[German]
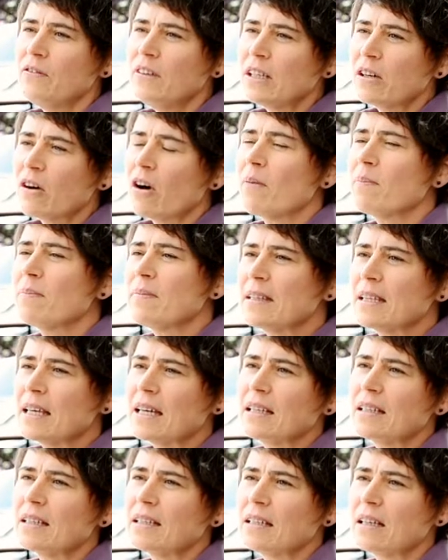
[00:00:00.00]
Wie kommen
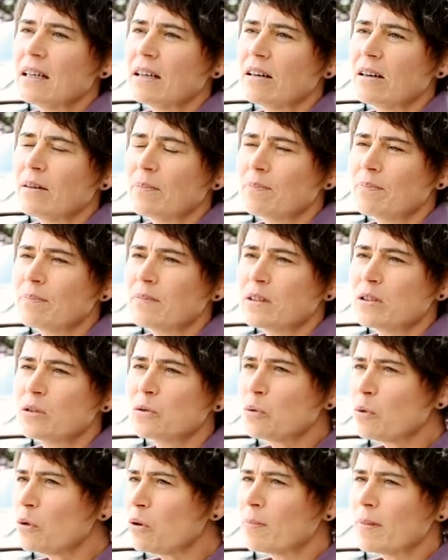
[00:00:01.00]
denn ähm,
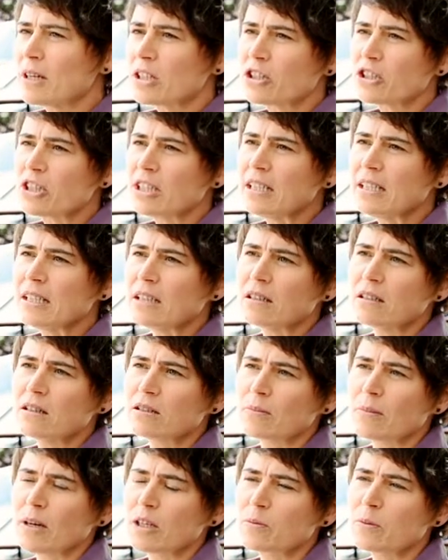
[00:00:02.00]
Suchmaschinen,
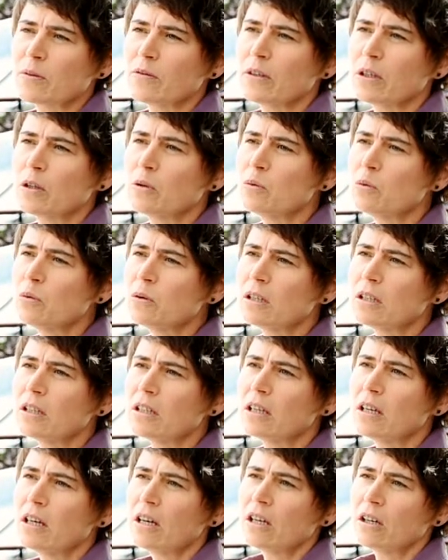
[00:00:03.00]
zum Beispiel wie
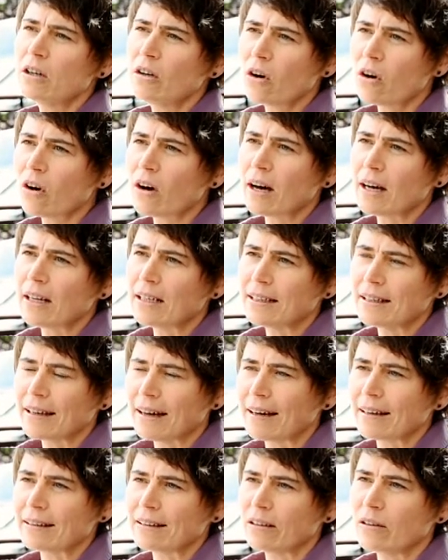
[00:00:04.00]
Google, noch an
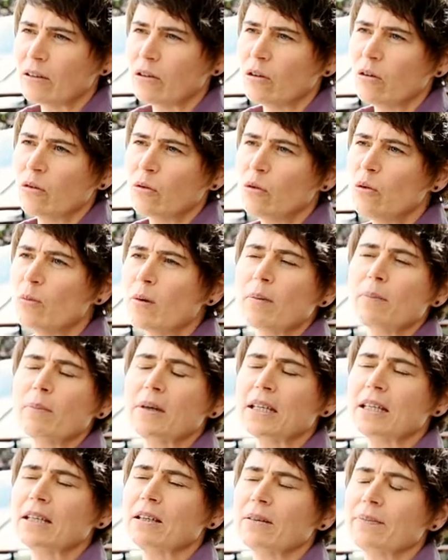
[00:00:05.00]
Daten über
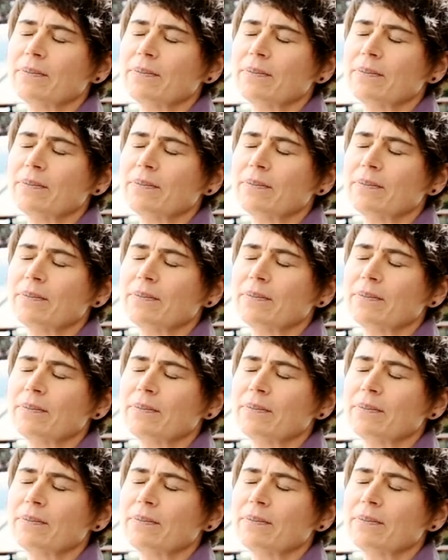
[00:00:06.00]
mich?